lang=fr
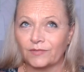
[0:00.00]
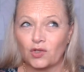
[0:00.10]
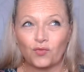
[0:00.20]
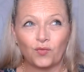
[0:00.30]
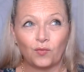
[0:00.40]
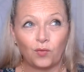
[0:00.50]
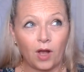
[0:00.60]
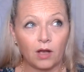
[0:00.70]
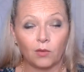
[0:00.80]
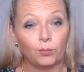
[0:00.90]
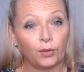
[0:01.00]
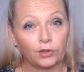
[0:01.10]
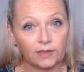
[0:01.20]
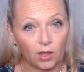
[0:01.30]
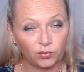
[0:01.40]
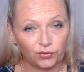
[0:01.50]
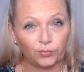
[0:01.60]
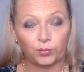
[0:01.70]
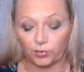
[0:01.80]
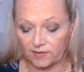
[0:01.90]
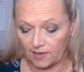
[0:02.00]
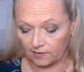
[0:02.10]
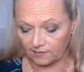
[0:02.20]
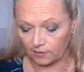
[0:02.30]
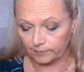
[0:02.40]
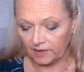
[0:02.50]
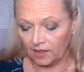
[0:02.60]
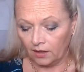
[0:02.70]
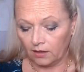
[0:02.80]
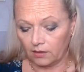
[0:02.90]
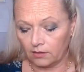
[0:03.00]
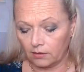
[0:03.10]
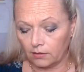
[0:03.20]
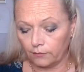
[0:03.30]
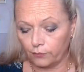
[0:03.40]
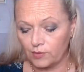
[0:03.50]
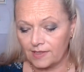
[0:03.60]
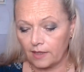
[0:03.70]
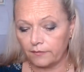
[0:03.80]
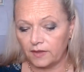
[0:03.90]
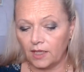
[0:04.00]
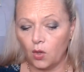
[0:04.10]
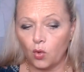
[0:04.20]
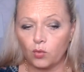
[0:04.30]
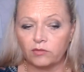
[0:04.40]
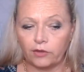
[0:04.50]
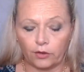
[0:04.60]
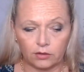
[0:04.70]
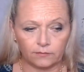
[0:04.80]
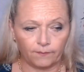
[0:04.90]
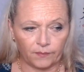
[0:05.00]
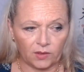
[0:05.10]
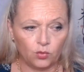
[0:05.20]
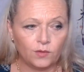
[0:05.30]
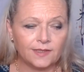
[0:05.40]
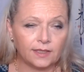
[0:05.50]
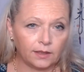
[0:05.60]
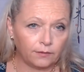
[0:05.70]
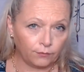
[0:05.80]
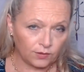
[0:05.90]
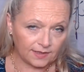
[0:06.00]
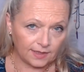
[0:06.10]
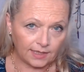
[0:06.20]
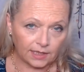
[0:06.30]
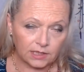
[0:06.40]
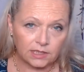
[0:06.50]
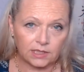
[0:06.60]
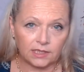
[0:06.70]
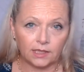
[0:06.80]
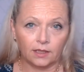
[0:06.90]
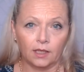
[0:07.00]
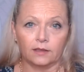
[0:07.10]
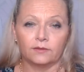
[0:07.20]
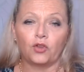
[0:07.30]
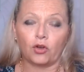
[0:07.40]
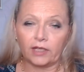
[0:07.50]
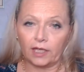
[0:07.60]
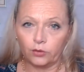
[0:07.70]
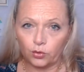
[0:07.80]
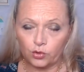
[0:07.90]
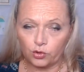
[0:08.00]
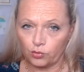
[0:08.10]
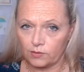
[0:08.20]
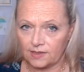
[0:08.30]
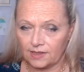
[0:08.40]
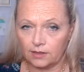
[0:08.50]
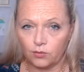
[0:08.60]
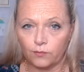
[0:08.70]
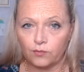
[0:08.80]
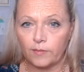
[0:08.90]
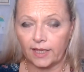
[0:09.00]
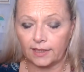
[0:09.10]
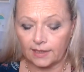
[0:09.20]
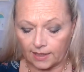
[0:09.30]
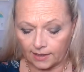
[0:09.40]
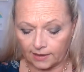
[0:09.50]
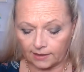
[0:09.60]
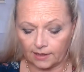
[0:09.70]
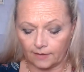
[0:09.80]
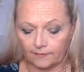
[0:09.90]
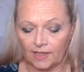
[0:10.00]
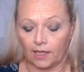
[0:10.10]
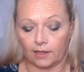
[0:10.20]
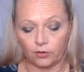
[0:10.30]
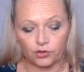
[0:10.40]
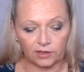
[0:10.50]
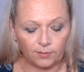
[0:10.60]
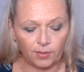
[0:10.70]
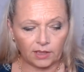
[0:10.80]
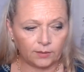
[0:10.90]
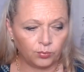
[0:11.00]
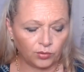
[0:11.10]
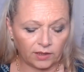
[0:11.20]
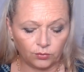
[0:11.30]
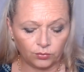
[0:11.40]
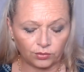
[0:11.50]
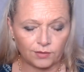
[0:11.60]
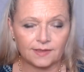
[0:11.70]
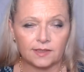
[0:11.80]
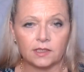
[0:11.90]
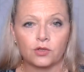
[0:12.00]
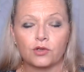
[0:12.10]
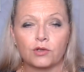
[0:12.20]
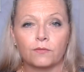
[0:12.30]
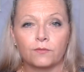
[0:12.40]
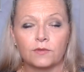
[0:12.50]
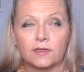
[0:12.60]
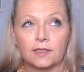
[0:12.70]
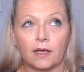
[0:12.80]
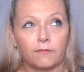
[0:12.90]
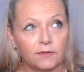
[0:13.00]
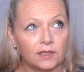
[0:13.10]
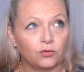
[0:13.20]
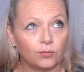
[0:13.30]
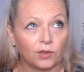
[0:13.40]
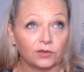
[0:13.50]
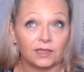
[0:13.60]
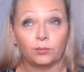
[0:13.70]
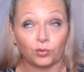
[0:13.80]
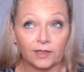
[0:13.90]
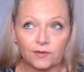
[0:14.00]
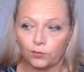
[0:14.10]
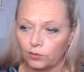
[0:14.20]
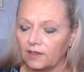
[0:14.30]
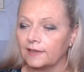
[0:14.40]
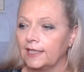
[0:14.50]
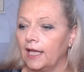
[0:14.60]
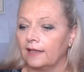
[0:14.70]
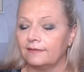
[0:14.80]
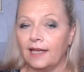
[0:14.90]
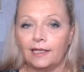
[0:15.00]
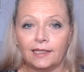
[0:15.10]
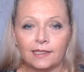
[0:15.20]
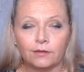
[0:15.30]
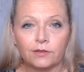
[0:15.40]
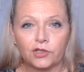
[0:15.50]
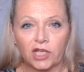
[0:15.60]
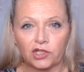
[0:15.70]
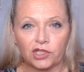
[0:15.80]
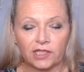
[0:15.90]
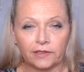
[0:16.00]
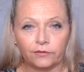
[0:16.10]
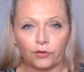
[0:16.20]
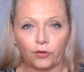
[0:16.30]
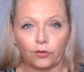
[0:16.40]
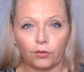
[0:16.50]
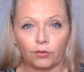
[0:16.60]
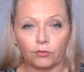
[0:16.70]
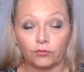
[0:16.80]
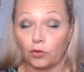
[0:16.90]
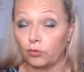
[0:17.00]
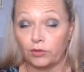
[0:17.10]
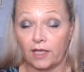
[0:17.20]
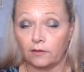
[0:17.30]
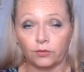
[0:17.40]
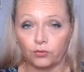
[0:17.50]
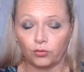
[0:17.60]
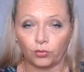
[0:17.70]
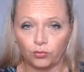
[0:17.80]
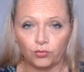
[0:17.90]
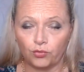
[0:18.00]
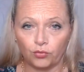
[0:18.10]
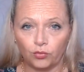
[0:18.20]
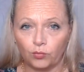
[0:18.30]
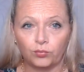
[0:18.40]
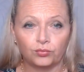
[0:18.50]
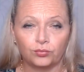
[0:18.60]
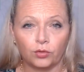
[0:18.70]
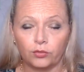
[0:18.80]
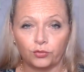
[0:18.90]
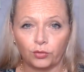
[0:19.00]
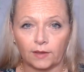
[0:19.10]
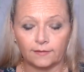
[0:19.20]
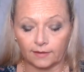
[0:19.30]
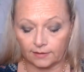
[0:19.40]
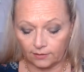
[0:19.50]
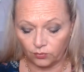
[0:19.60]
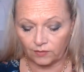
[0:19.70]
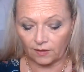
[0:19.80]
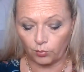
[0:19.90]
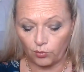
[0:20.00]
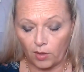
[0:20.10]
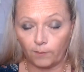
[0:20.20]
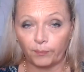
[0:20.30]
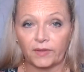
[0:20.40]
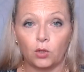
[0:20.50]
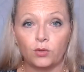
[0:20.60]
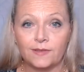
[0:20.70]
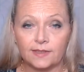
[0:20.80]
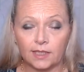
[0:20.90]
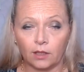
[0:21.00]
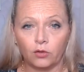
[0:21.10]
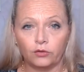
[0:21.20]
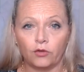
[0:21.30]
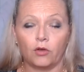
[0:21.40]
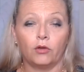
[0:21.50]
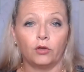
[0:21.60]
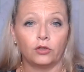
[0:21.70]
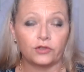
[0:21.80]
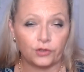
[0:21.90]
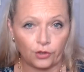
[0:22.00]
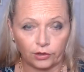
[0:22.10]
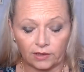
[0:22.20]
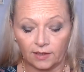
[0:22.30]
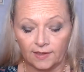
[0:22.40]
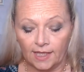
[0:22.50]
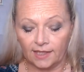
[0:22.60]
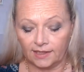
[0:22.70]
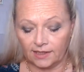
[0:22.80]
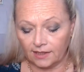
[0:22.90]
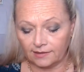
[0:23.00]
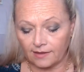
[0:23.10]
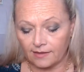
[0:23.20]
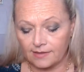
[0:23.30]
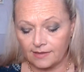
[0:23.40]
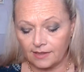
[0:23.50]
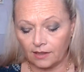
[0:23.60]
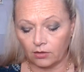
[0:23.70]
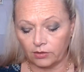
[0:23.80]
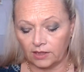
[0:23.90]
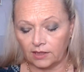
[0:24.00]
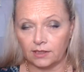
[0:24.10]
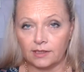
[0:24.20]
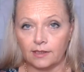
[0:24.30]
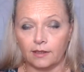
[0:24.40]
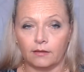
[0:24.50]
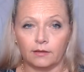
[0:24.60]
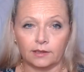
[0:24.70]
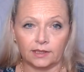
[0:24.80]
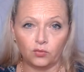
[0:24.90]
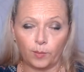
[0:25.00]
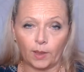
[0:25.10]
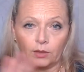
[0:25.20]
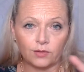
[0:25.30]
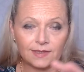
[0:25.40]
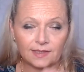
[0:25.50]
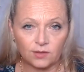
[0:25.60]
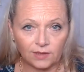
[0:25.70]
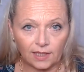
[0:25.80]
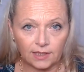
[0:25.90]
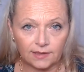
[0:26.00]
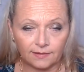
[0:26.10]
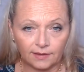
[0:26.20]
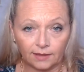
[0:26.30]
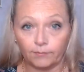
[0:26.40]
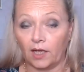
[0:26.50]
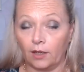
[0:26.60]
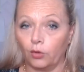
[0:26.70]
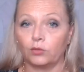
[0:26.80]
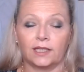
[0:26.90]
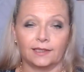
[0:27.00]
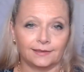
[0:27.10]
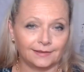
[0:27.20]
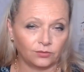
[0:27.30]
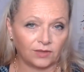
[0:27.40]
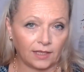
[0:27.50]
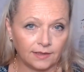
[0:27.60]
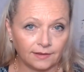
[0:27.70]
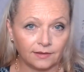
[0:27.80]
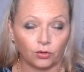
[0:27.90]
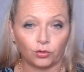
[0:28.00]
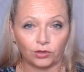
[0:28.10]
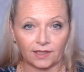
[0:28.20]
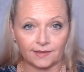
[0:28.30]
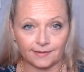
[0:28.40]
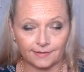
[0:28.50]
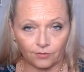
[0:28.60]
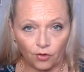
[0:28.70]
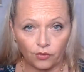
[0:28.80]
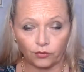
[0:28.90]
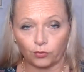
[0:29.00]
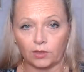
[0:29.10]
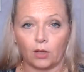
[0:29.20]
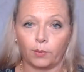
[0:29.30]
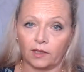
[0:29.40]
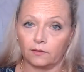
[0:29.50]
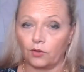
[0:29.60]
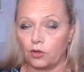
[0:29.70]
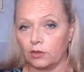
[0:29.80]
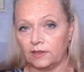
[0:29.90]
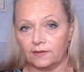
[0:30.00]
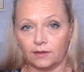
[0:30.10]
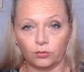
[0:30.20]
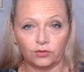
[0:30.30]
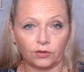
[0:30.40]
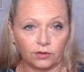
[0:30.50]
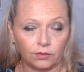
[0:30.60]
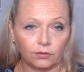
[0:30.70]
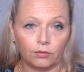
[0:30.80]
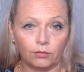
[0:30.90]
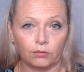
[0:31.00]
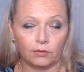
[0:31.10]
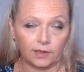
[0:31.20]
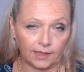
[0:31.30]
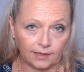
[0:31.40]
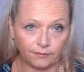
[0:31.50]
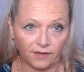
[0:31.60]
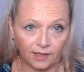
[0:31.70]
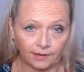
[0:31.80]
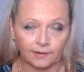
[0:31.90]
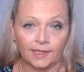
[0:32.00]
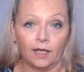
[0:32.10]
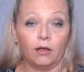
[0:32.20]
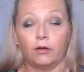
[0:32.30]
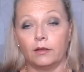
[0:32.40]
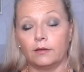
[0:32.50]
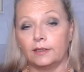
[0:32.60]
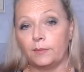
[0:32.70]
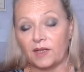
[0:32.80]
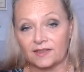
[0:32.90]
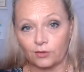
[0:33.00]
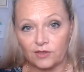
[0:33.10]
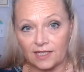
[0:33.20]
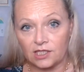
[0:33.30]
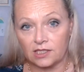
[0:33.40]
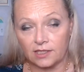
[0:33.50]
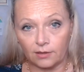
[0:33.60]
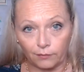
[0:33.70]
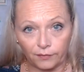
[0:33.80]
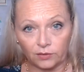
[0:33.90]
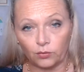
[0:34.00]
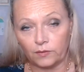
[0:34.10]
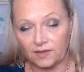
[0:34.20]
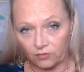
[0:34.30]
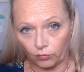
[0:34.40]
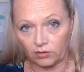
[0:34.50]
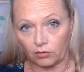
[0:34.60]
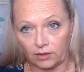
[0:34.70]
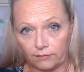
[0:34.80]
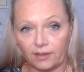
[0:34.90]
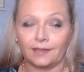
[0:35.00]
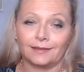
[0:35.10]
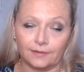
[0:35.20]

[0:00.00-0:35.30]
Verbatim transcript: je vous vois en burn-out pour certains. Euh, vous avez longtemps usé vos énergies dans quelque chose qui ne vous mène à rien. Alors j'en ai parlé pour un autre signe, je vous avais demandé pour les autres d'aller euh, chercher dans, le net, sur YouTube ou euh, sur Internet tout simplement, le cycle de Hudson, qui est un cycle qui, euh, qui, nous parle de saisonnalité. Alors on a des saisonnalités dans notre existence, on a le printemps, l'été, l'automne euh, et l'hiver. Euh, les personnes âgées en fin de vie sont dans l'hiver,